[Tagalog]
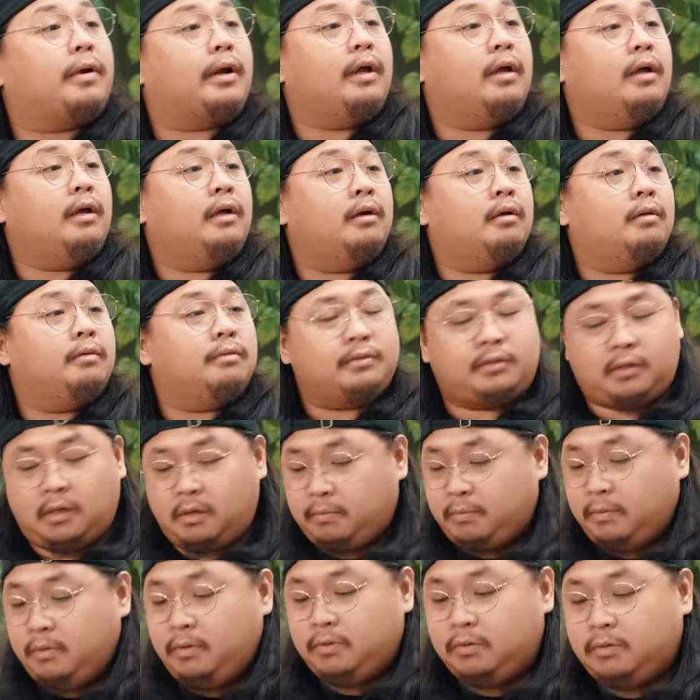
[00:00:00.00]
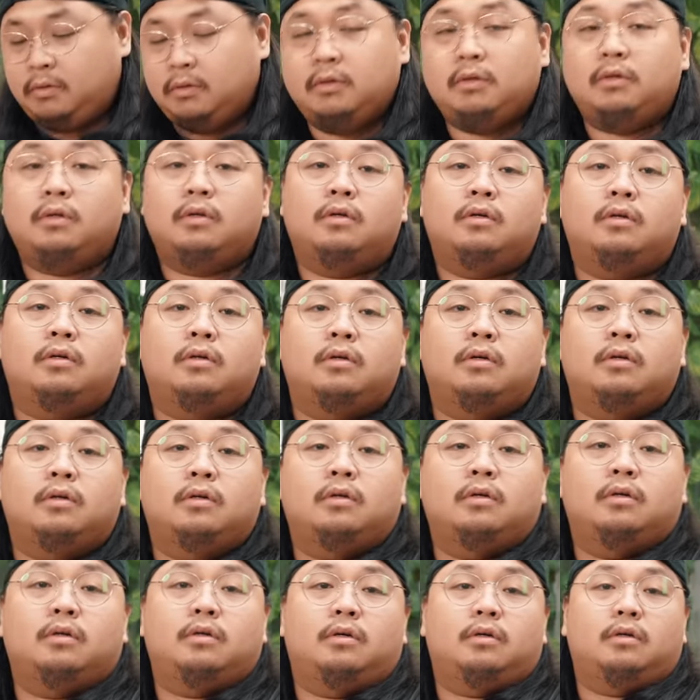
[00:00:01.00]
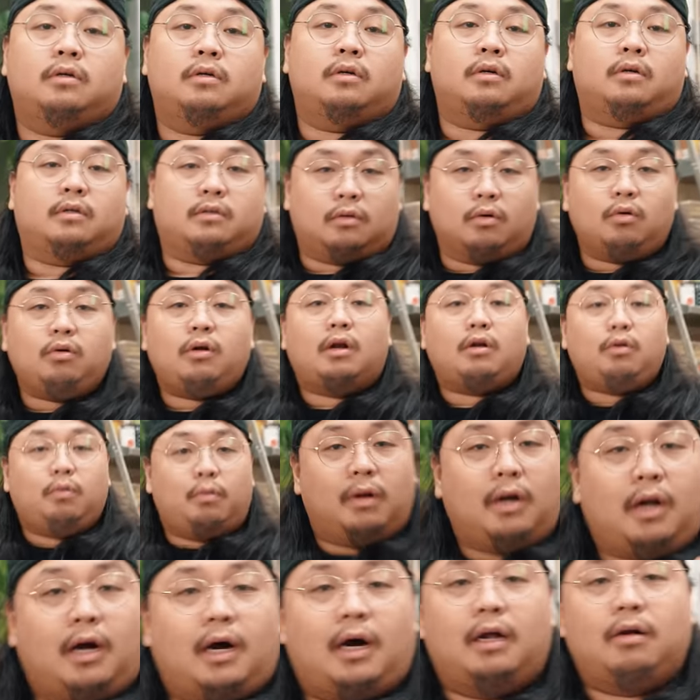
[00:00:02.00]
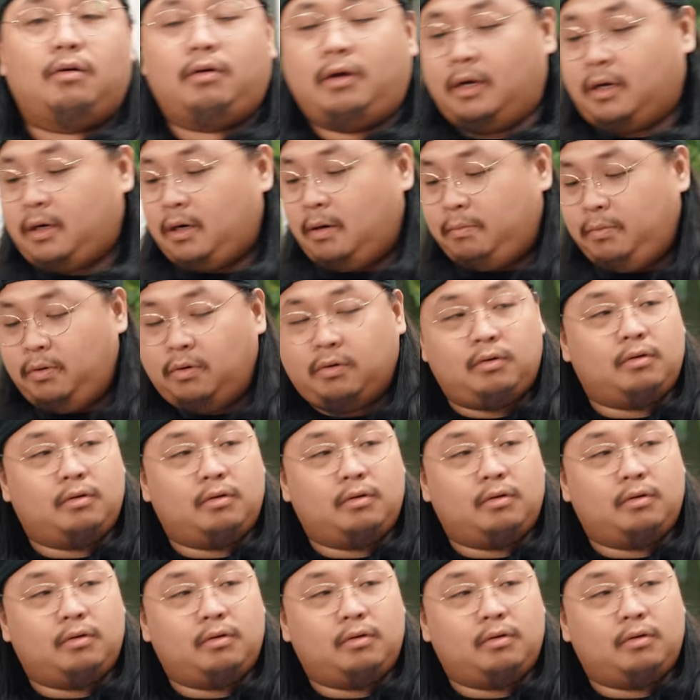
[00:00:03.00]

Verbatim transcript: pre? Kanin. Sarap yun. Pero ah, lalo, walang halong itlabo.